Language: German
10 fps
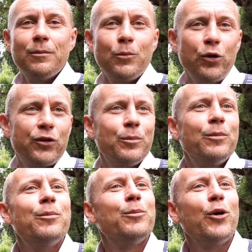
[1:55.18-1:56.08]
möchte,
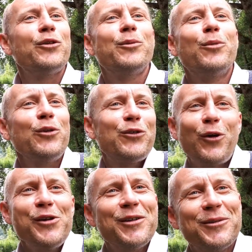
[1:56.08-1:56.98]
sollte. möchte, muss,
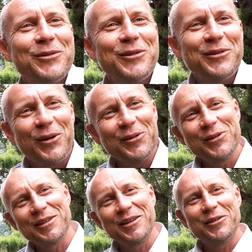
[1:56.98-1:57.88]
sollte. Wie wollen
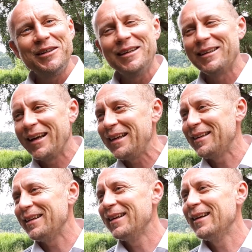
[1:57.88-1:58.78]
wir es definieren? Richtig.